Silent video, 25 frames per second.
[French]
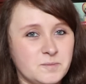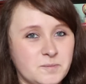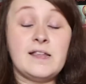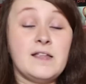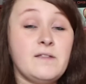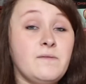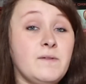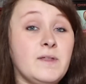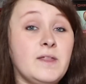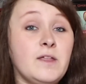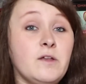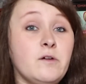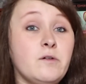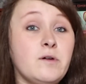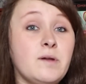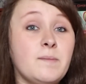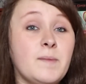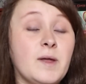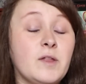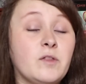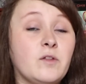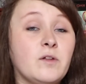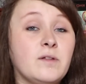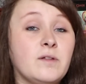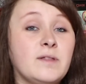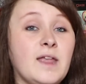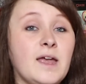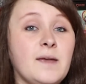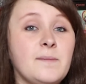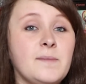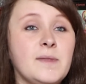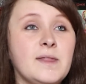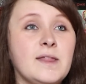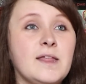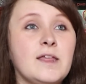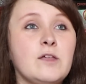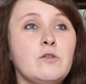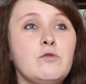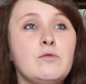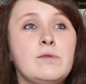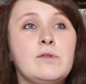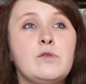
Cette vidéo est maintenant terminée,